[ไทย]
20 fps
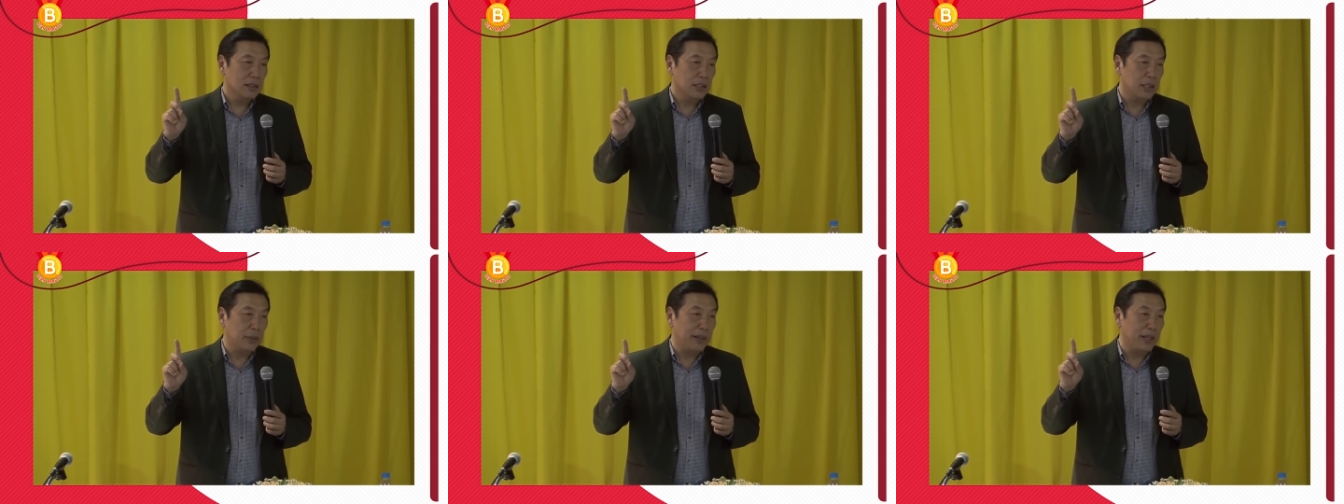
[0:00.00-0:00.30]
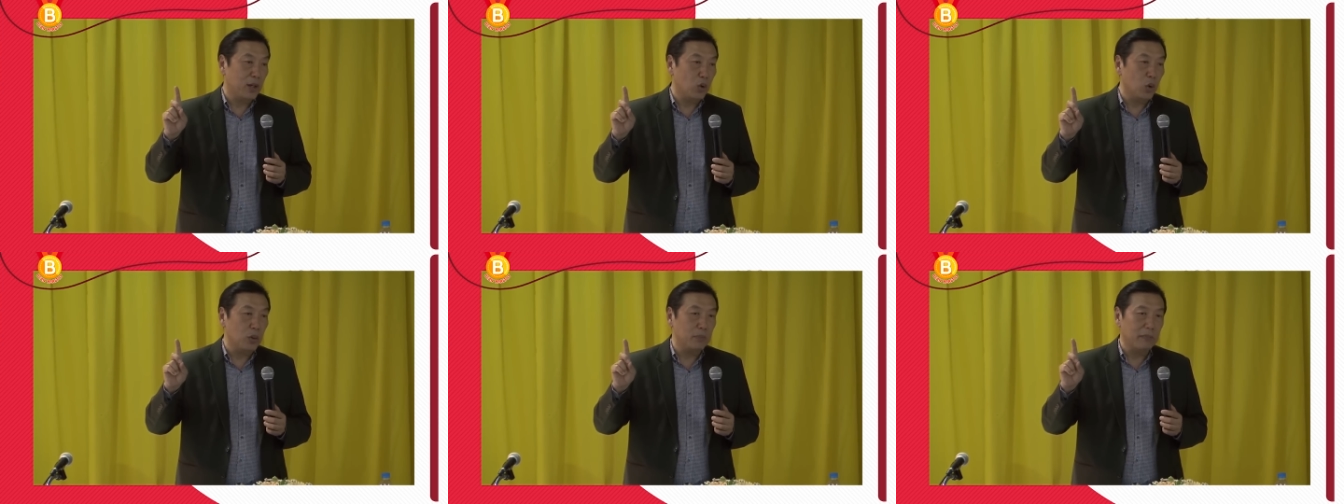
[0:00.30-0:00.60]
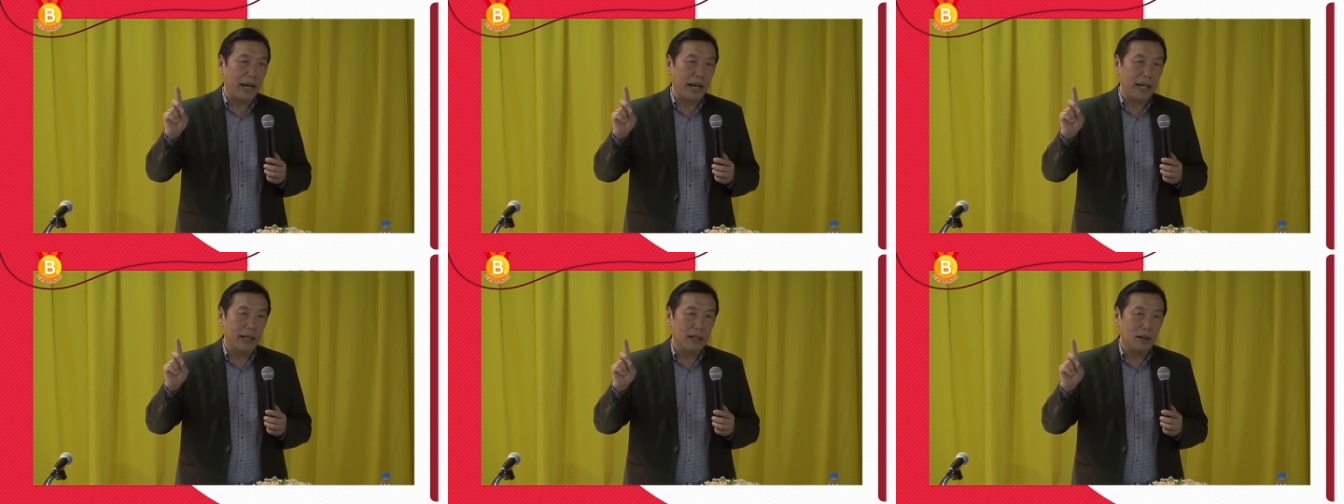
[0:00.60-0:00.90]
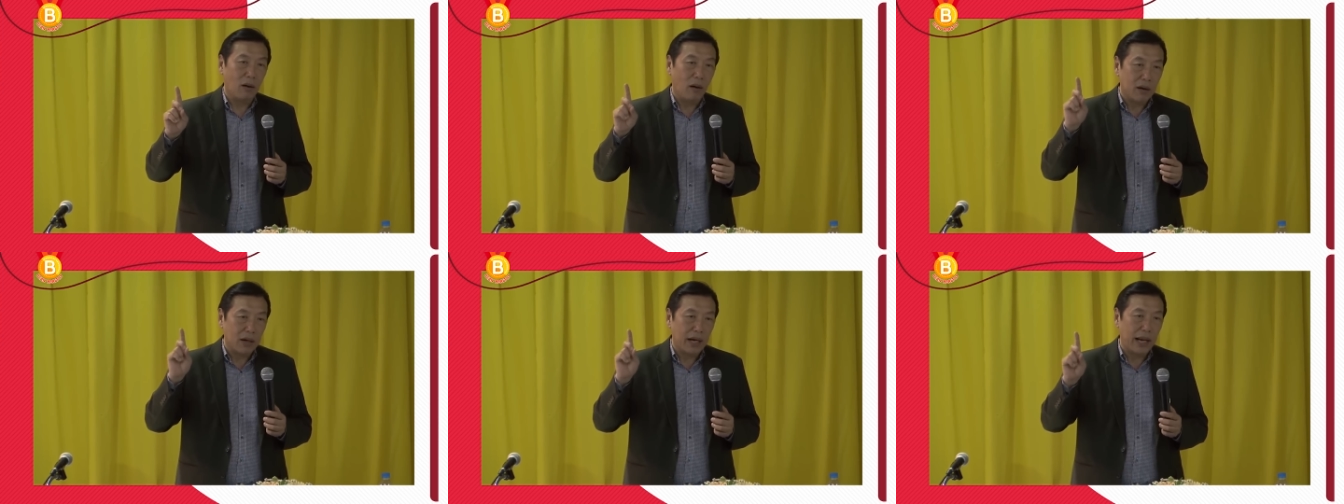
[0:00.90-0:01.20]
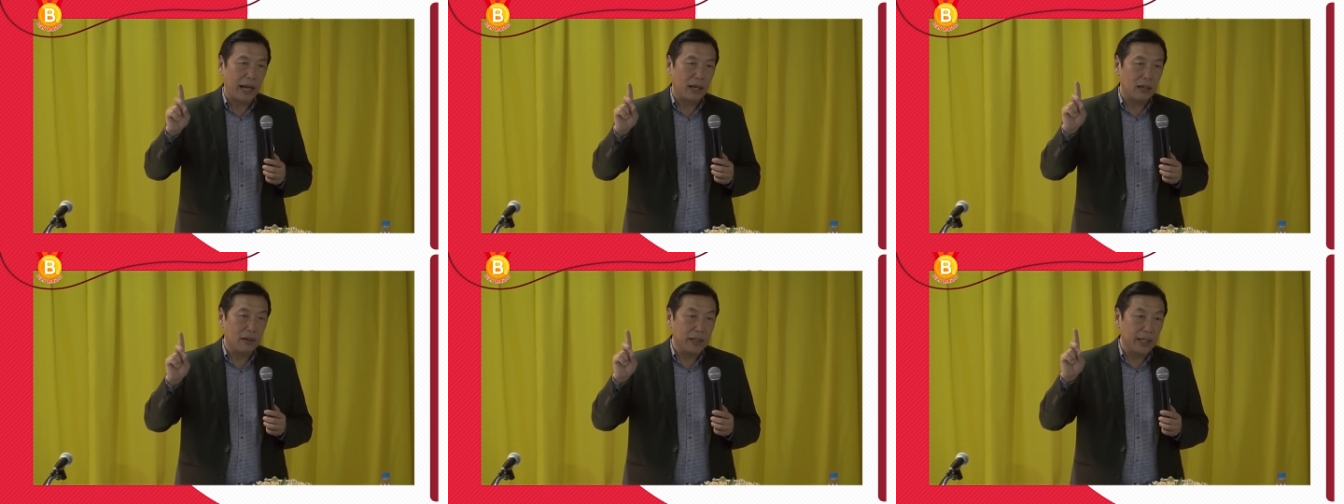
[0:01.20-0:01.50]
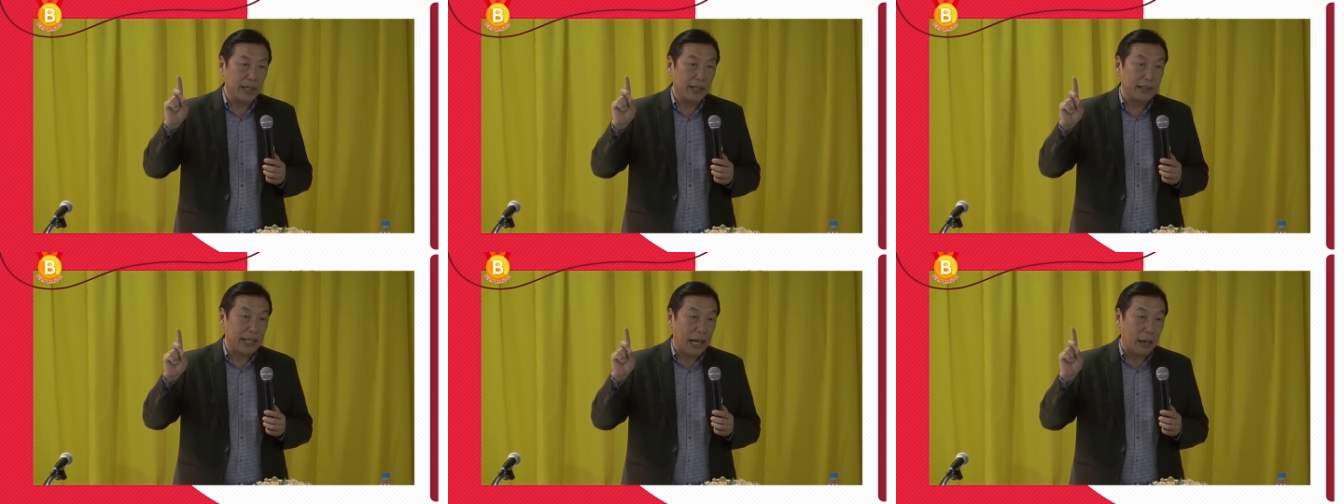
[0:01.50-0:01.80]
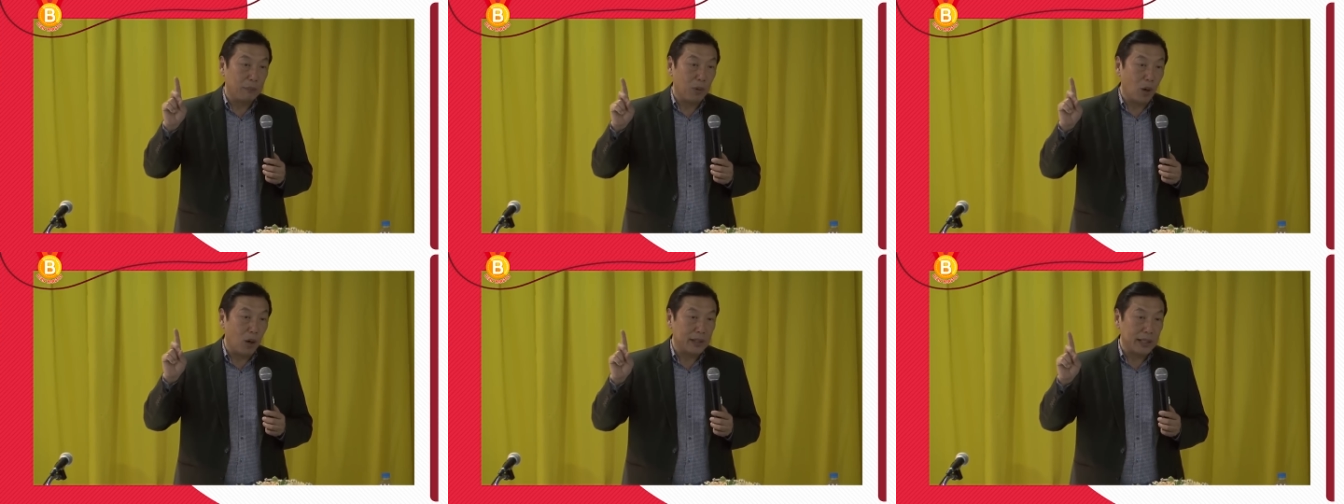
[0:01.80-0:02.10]
ชีวิตรุ่นใหม่ ข้อแรกเรากินตา
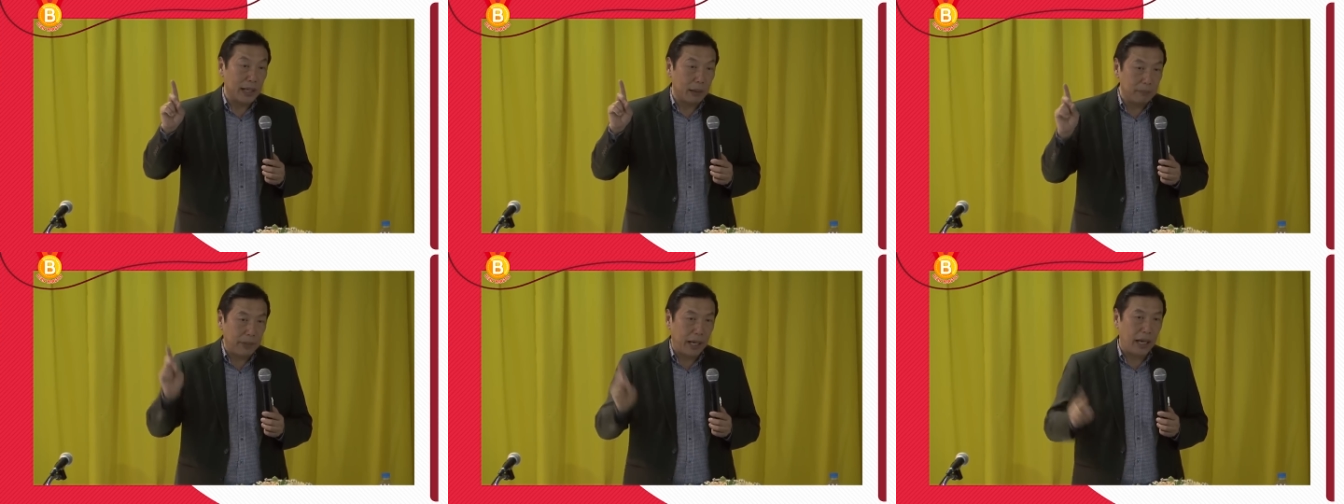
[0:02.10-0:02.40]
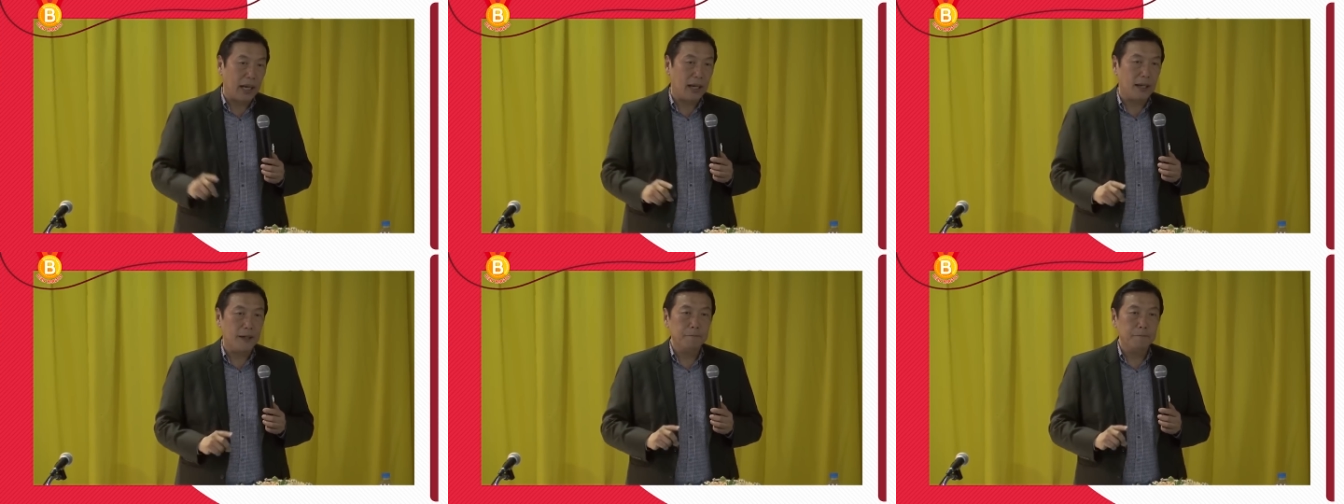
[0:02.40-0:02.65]
มพ่อตามแม่